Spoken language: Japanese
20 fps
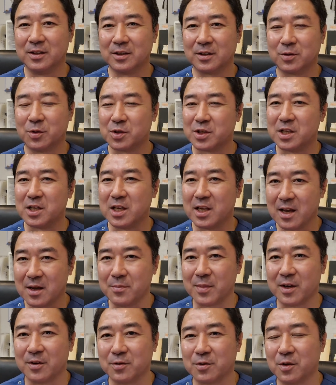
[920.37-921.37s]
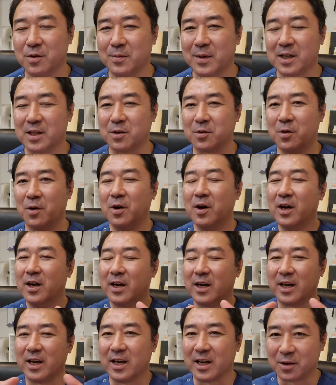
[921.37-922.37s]
腰にね、ベルトを巻いてこ
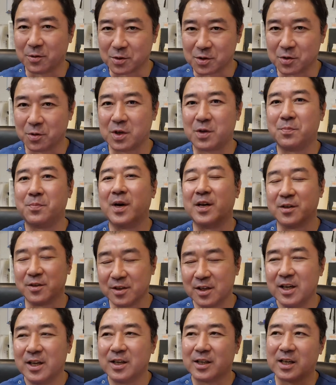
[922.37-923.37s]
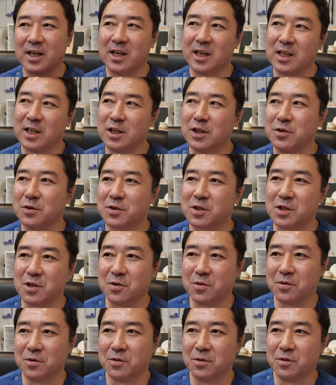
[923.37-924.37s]
う、えー、腰を引っ張る、牽引の治
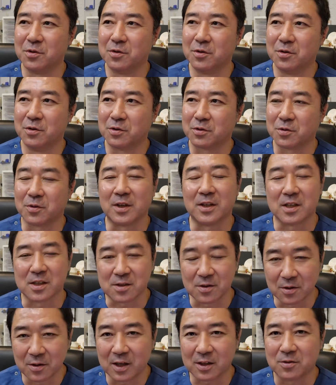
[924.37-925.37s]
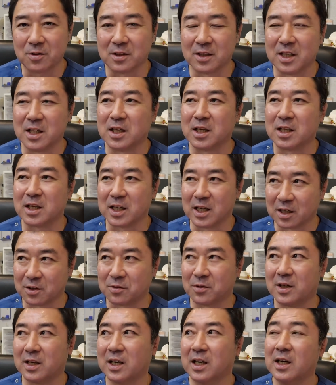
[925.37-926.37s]
療とかですよ。あとは電気だ
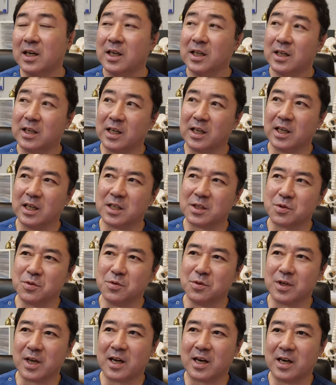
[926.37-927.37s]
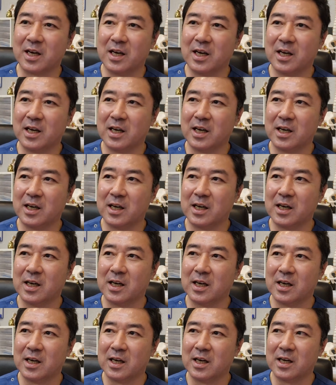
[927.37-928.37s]
とか、えー、そういうのや
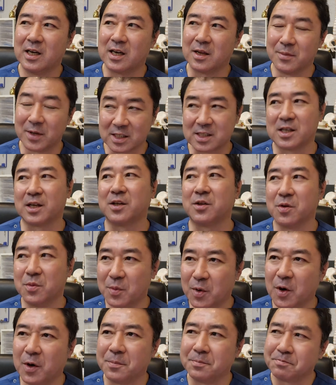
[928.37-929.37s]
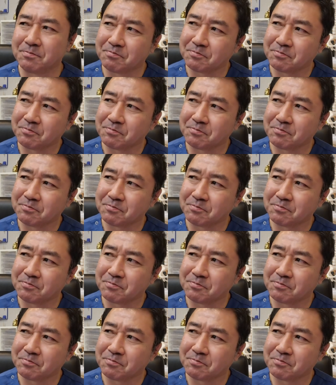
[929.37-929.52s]
られましたけども、